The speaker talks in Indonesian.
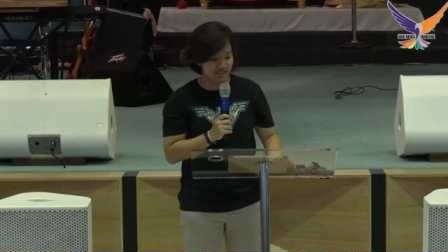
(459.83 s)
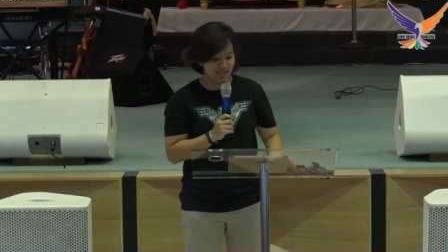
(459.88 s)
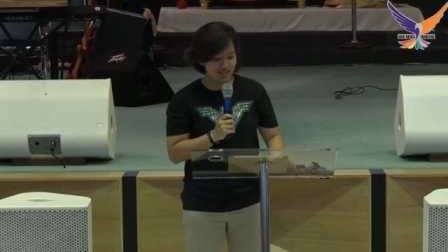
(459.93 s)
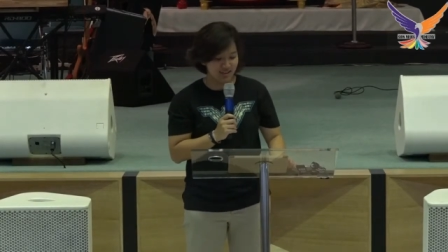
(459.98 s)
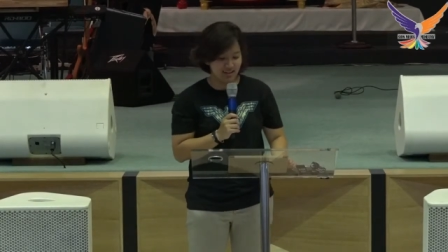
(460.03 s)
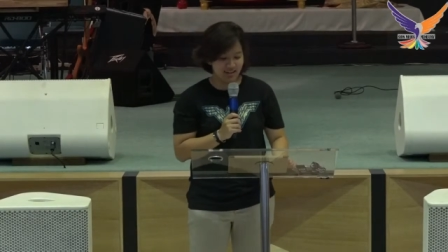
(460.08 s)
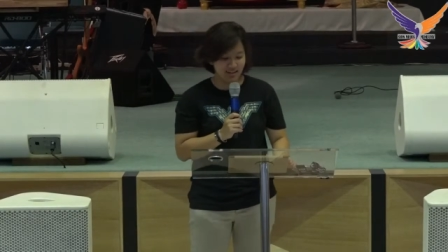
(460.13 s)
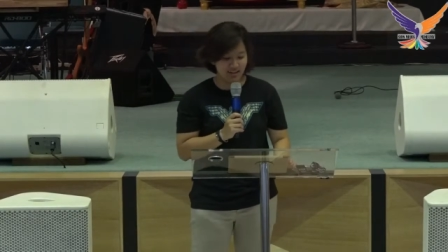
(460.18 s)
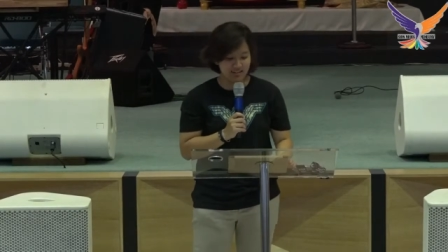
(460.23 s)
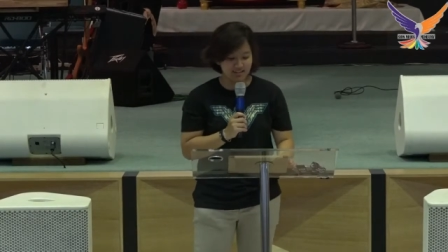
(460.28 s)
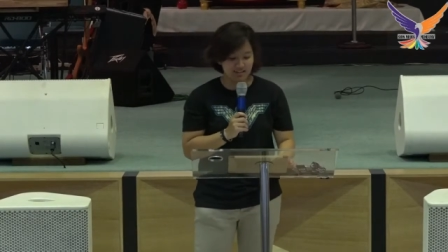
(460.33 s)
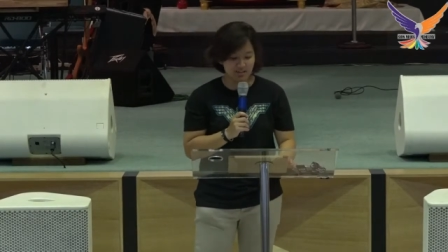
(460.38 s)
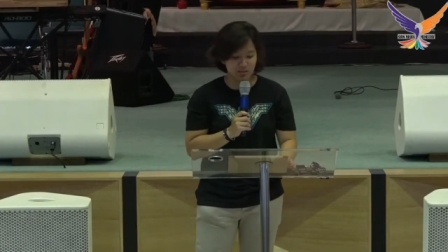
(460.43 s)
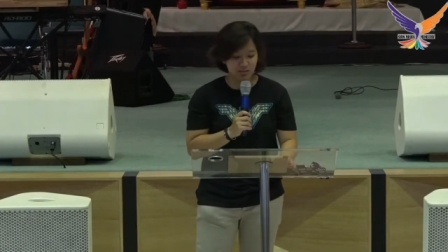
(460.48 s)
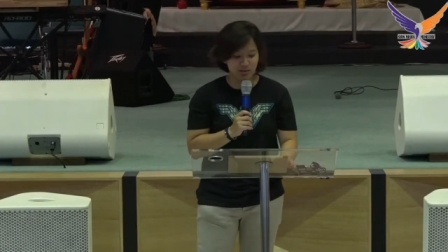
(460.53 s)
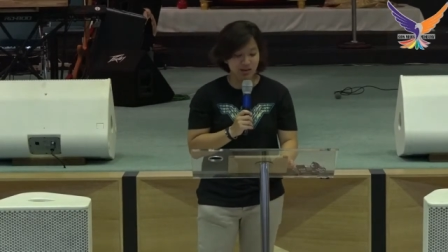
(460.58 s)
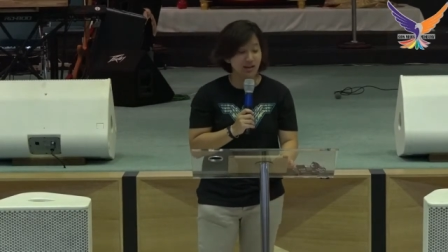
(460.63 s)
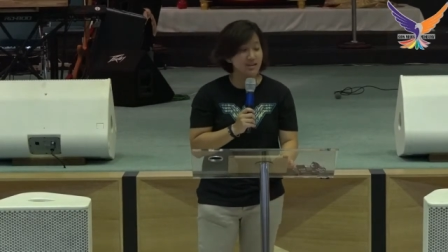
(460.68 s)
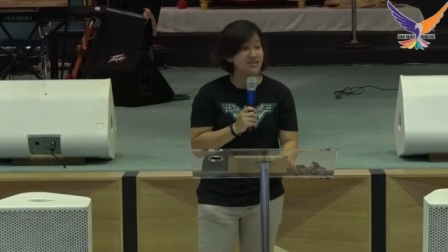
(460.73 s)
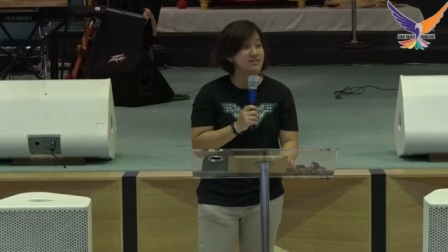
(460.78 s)
ayat
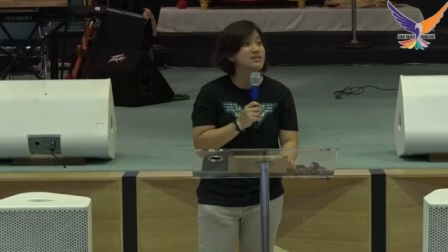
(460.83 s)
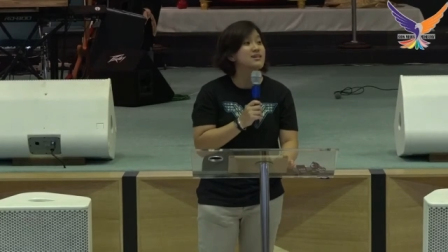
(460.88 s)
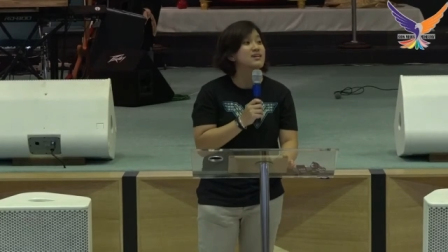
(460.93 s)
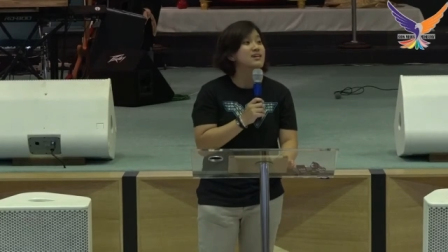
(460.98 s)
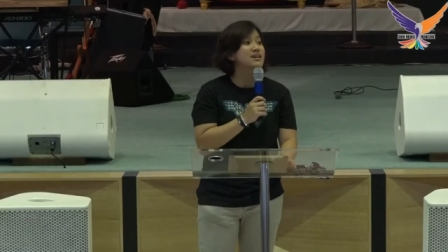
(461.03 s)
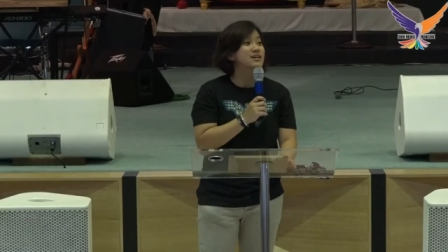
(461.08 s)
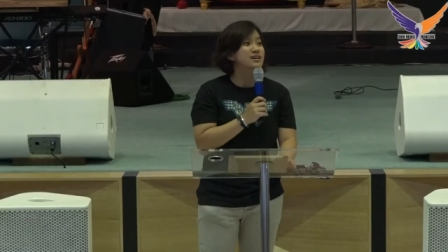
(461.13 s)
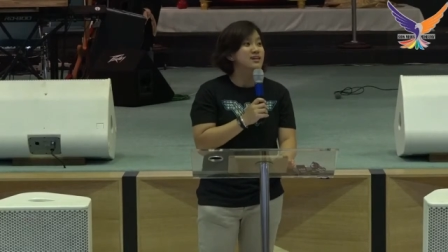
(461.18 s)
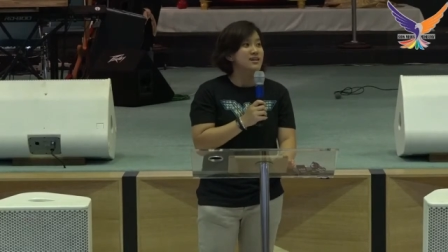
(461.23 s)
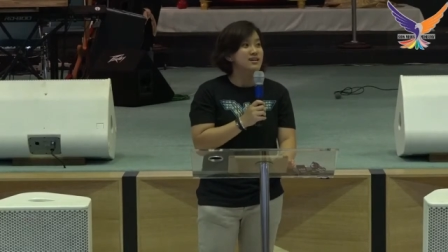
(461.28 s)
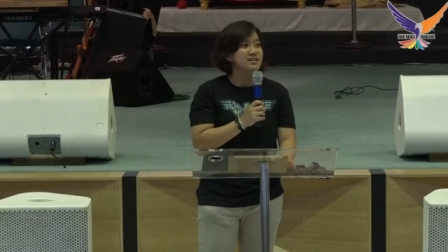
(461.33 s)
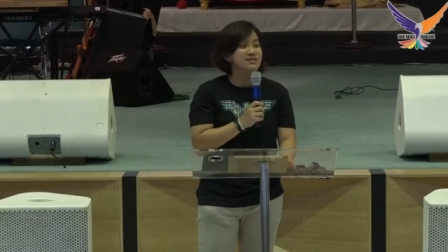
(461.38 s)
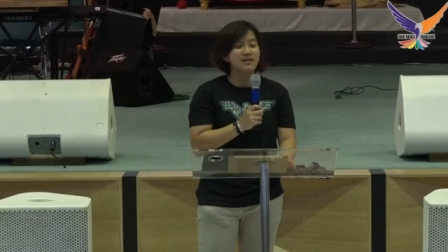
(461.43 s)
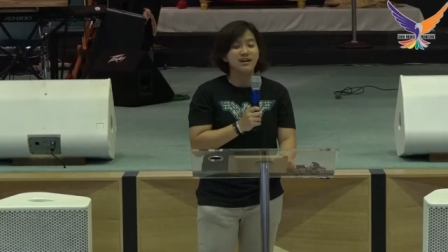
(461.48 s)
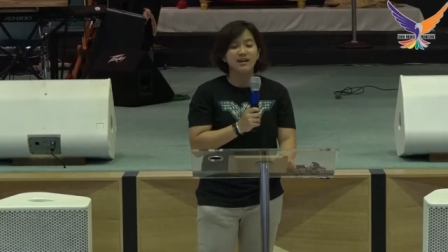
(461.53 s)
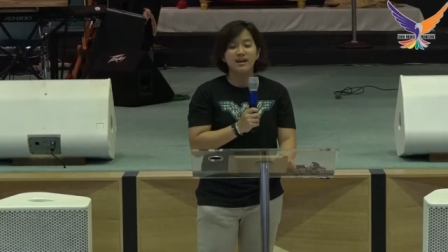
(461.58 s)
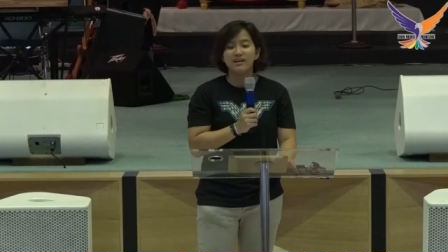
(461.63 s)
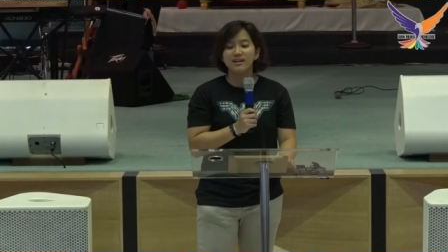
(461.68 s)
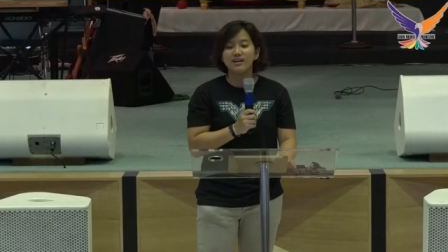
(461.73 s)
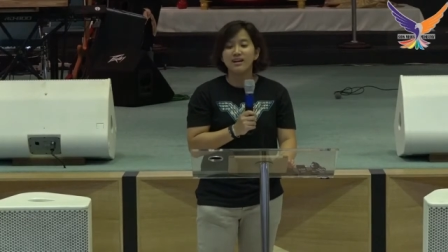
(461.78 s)
11.
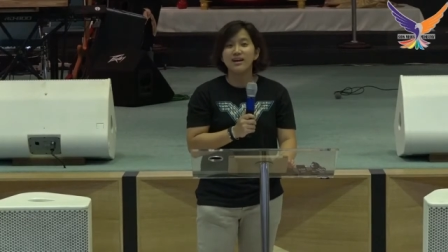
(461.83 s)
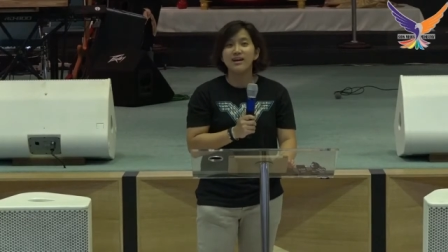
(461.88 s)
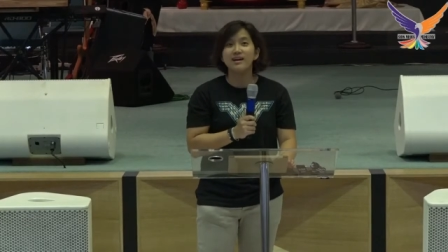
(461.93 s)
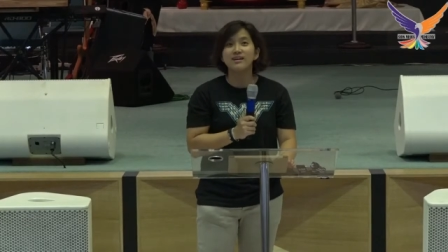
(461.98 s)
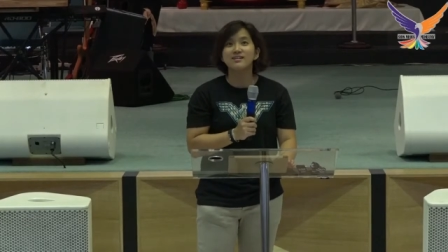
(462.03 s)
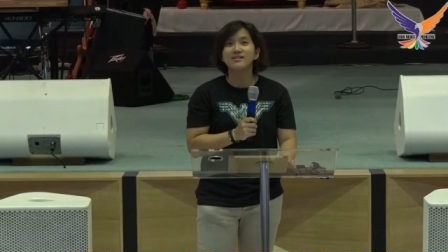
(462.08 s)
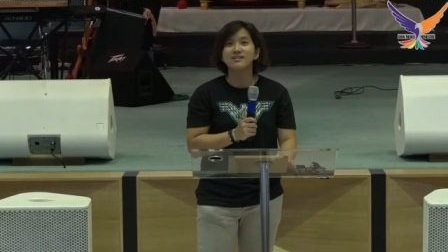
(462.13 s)
Janganlah